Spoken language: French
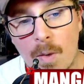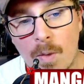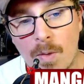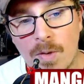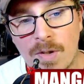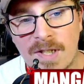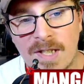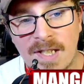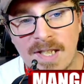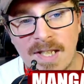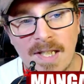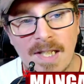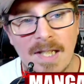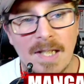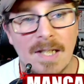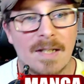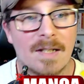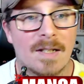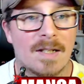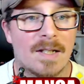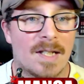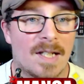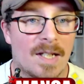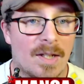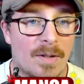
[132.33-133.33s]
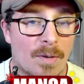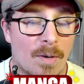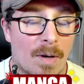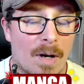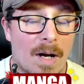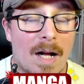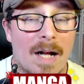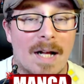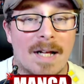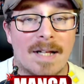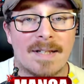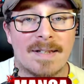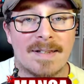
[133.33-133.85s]
Aussi, il y
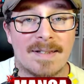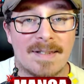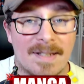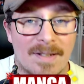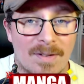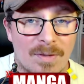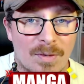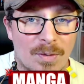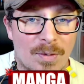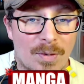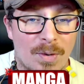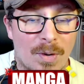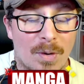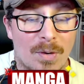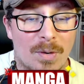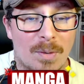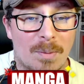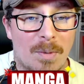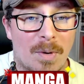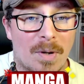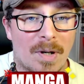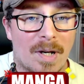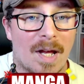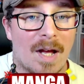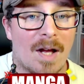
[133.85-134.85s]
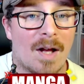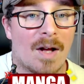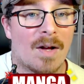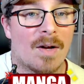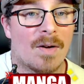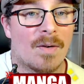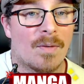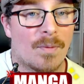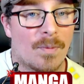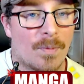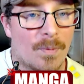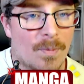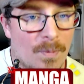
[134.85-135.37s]
aura des auteurs de manga
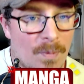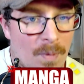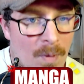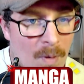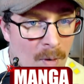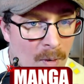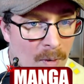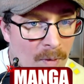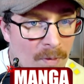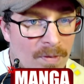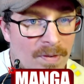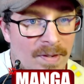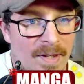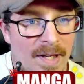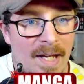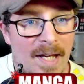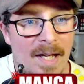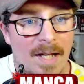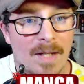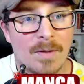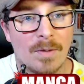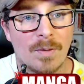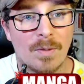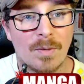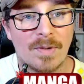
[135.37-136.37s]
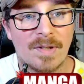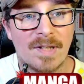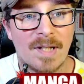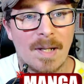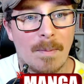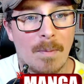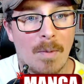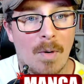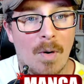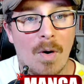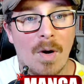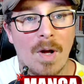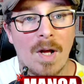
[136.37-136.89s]
français,
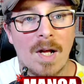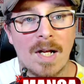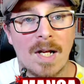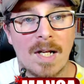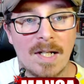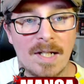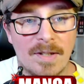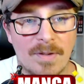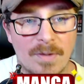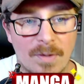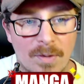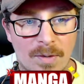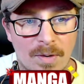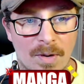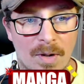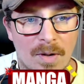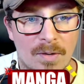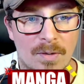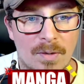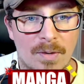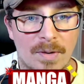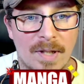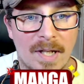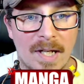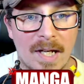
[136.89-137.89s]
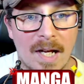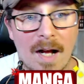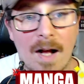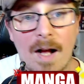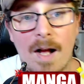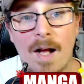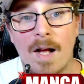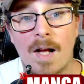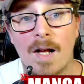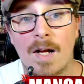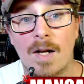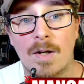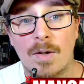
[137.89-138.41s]
notamment les auteurs
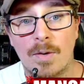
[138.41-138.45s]
Naira,